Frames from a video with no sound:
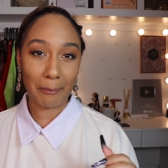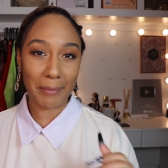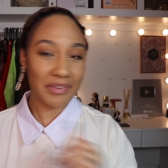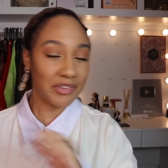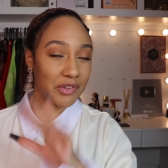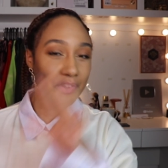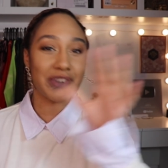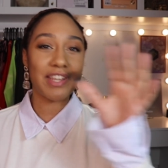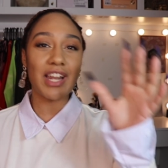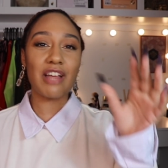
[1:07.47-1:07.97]

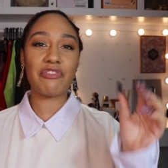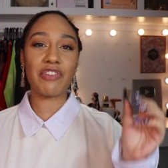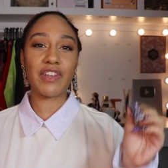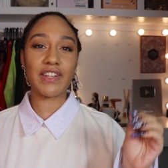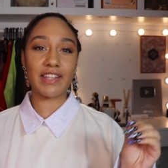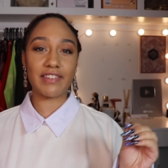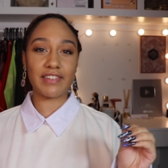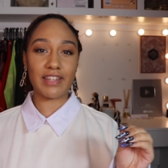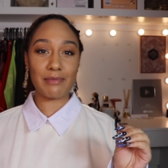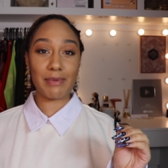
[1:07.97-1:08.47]
Parce que c'est la fête
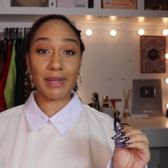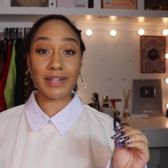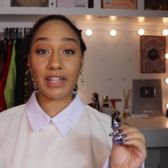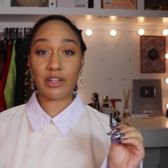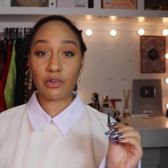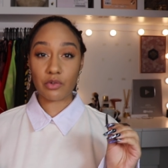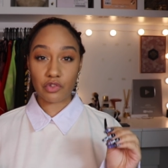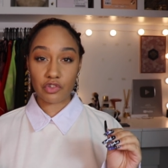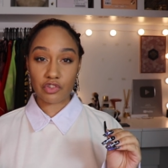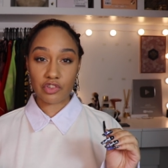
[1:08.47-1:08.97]
des
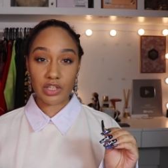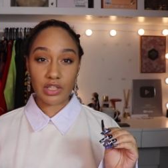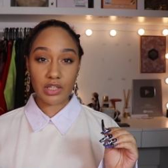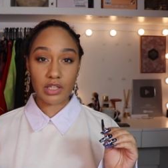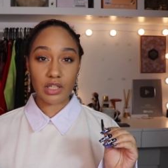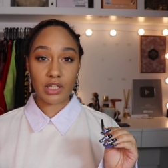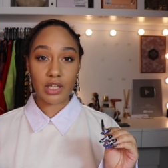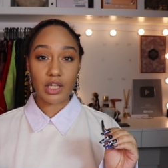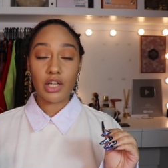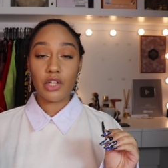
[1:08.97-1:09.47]
célibataires en
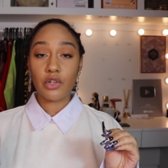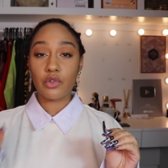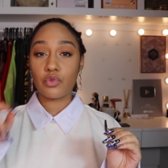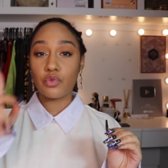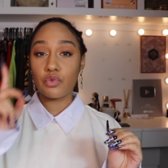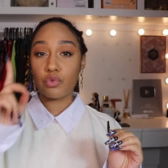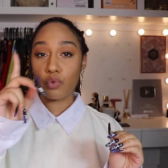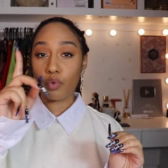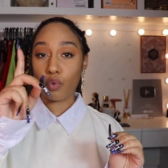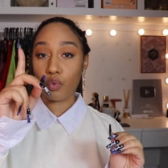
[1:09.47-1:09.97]
Chine
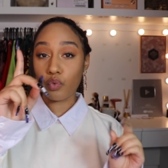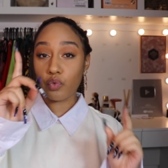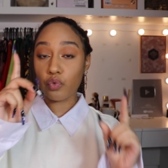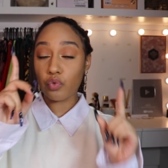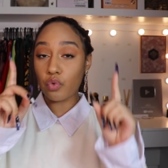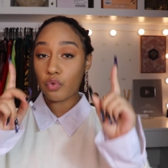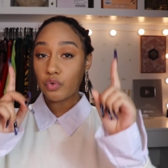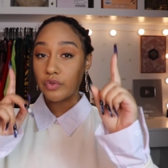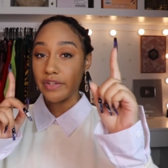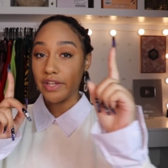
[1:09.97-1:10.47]
du
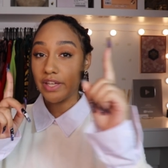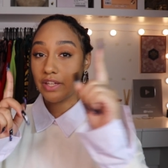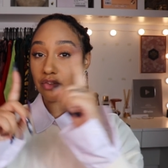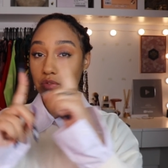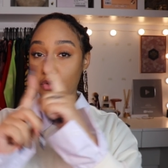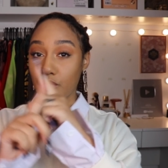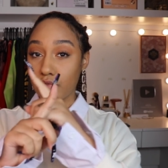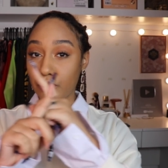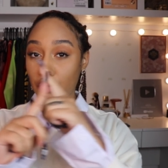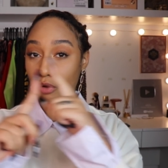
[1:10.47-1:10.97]
11 au 13
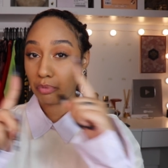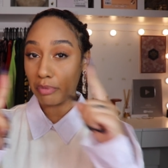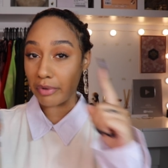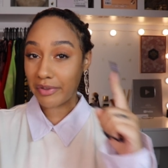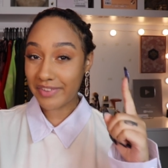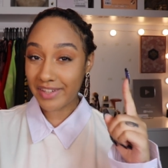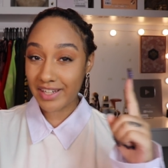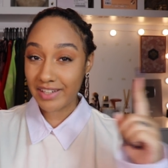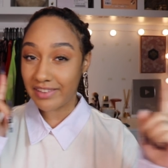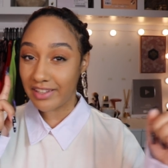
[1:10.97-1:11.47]
novembre,
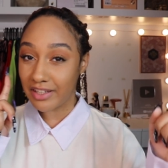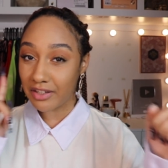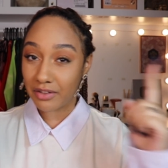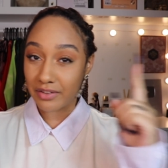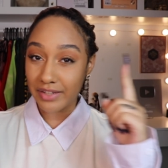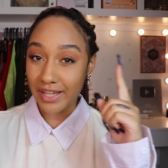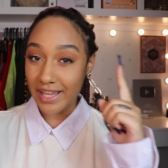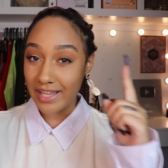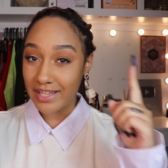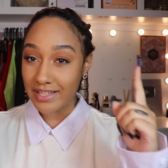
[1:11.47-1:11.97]
c'est les Single
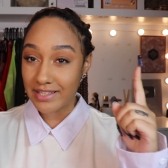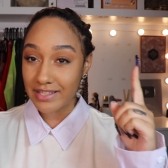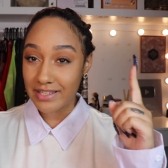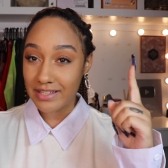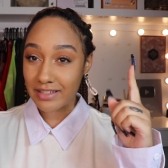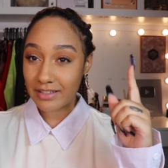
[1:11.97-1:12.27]
Days.